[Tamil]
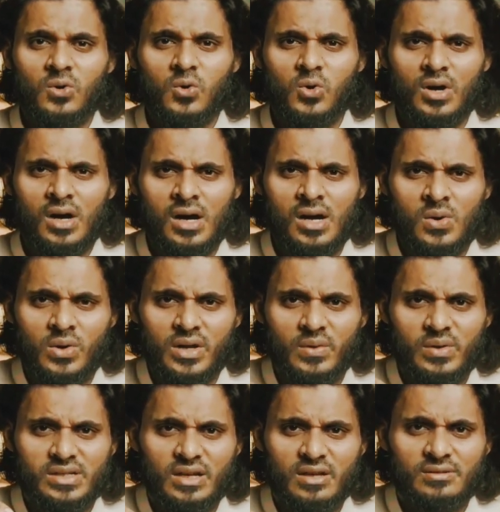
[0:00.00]
குர்ஆனுடைய
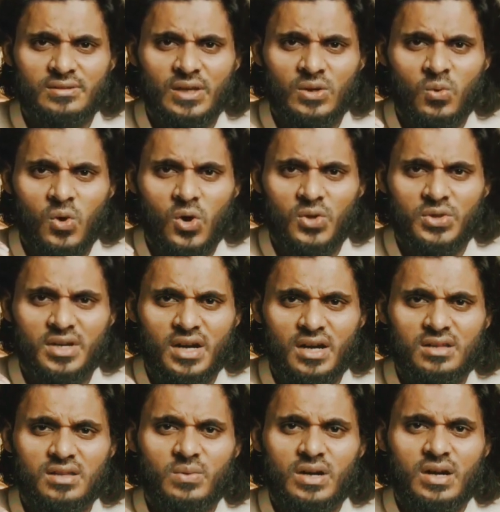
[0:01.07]
வசனத்தை ஓதி
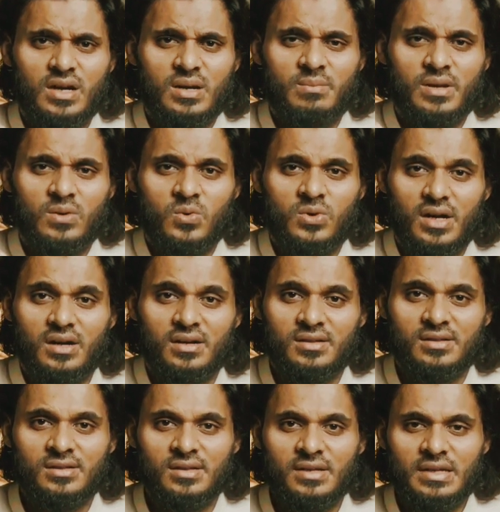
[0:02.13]
அழுதவர்கள் எம்மில் உண்டா
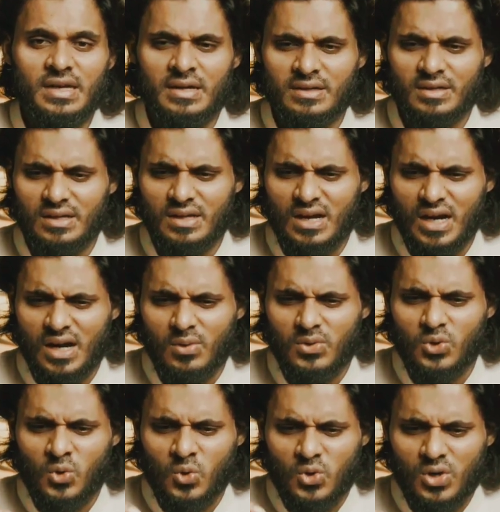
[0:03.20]

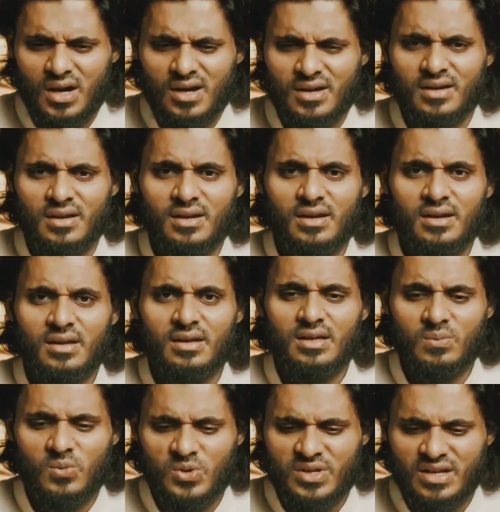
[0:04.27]
என்றைக்காவது குர்ஆன்
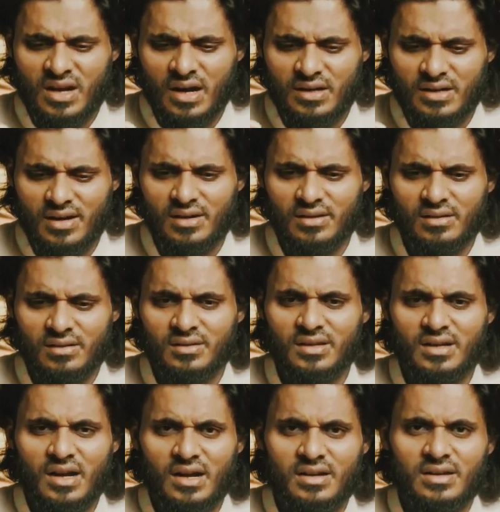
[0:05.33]
எம்முடைய
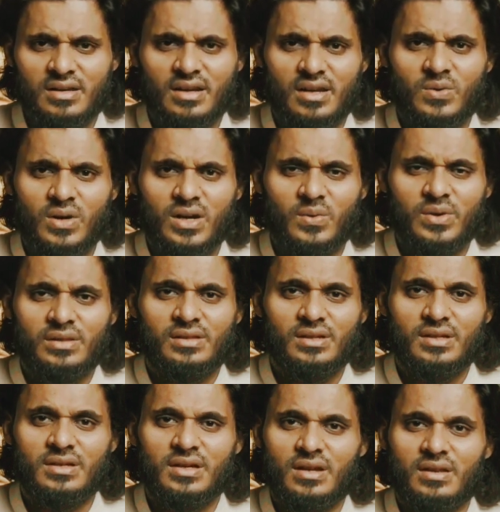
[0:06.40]
கண்களிலிருந்து கண்ணீரை வர
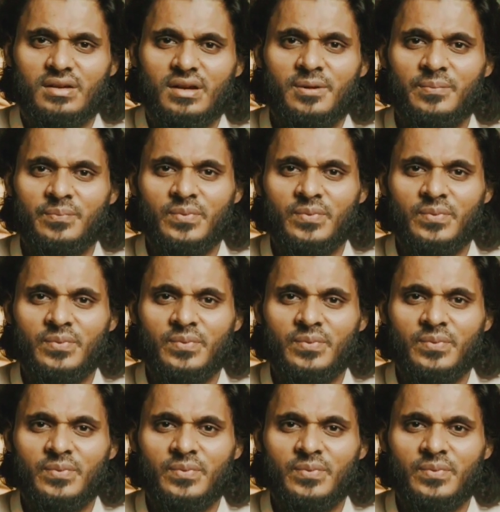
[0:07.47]
வைத்திருக்கிறதா